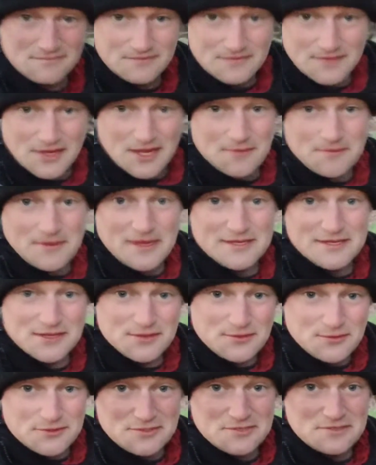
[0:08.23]
Im
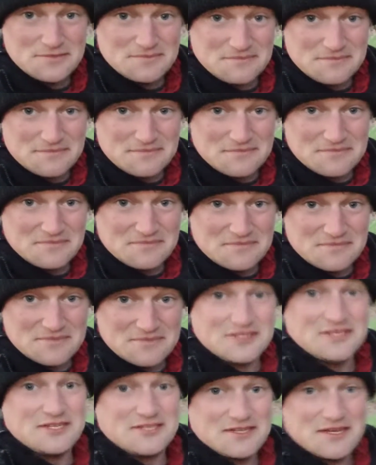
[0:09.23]
Hintergrund
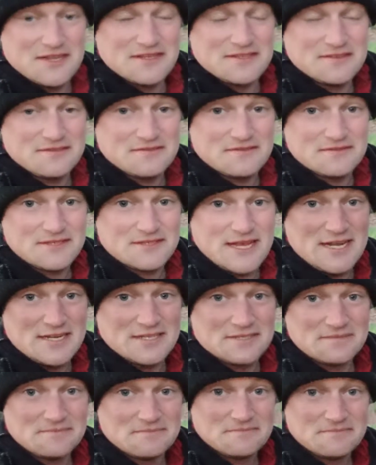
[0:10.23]
seht ihr ein
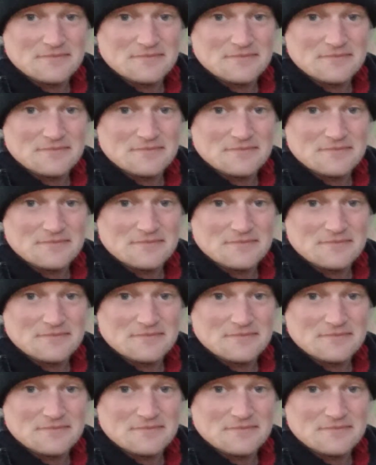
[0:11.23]
Zelt.